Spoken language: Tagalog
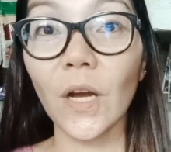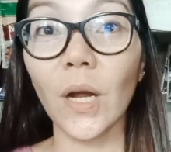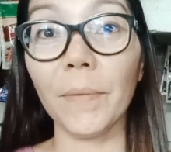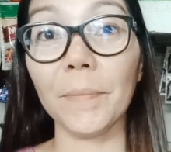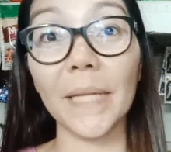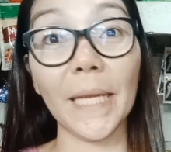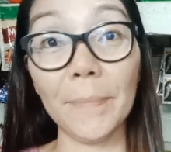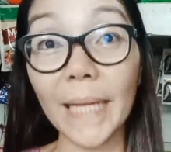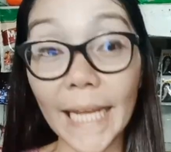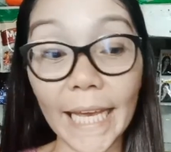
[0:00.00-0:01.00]
um,
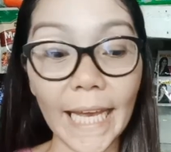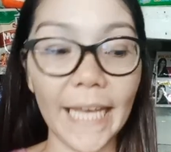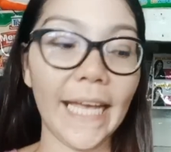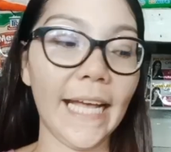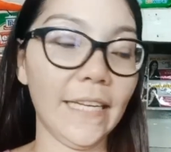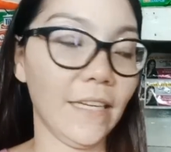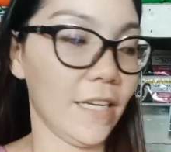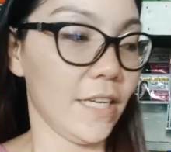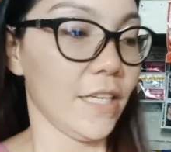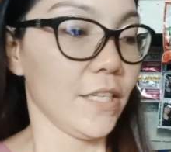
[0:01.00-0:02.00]
binabili. Ayan
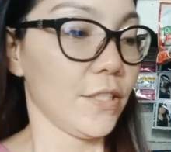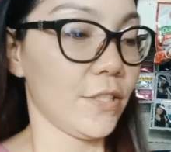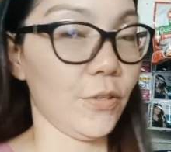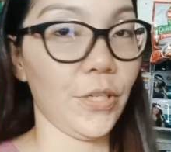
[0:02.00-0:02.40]
So,